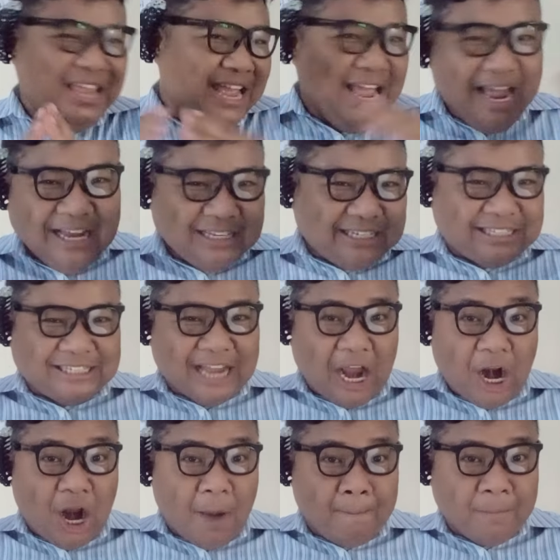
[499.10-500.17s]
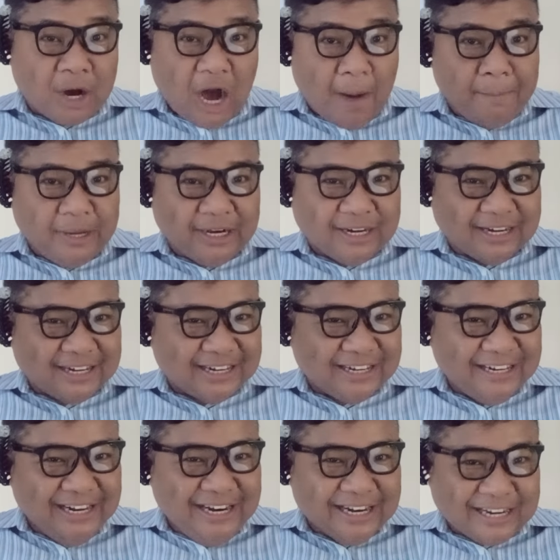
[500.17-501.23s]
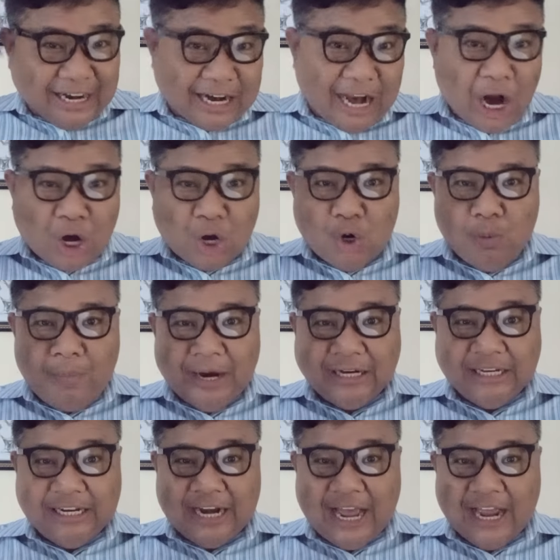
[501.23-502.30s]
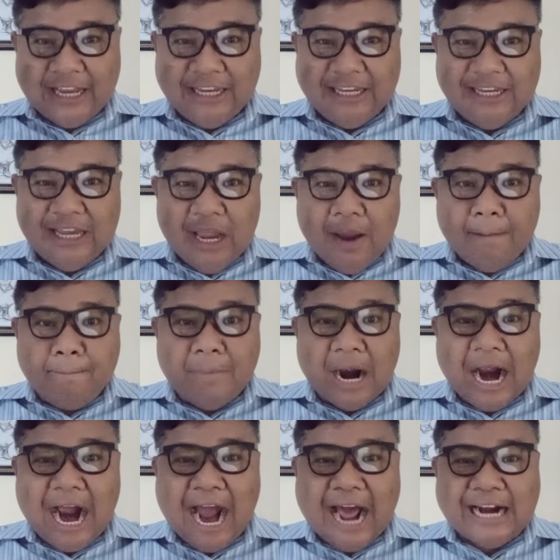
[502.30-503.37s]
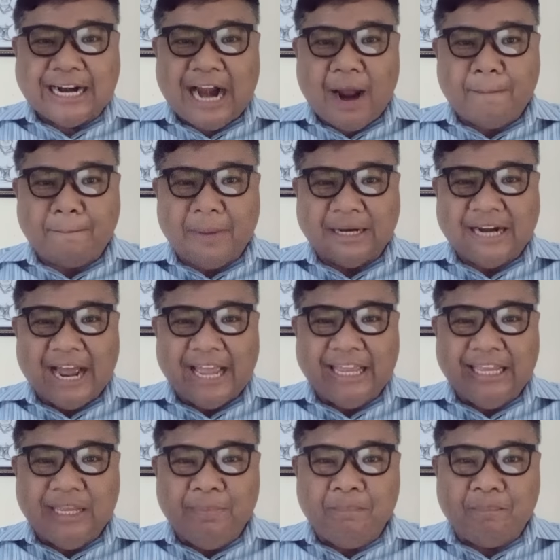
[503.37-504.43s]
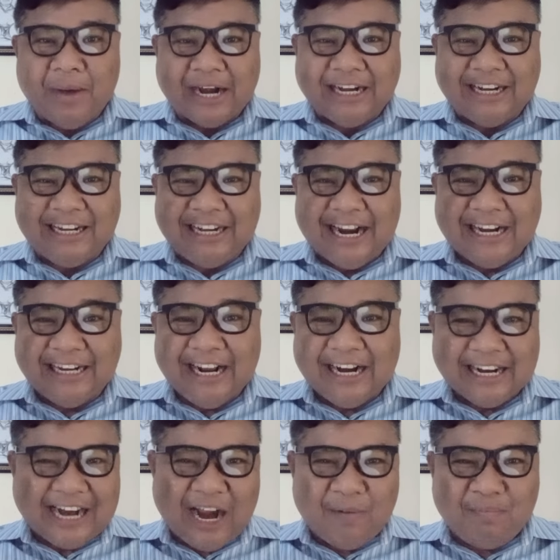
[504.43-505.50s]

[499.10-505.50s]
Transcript: Salam Kamir, kekaguman ilahi mengarah pada iman dan rahmat.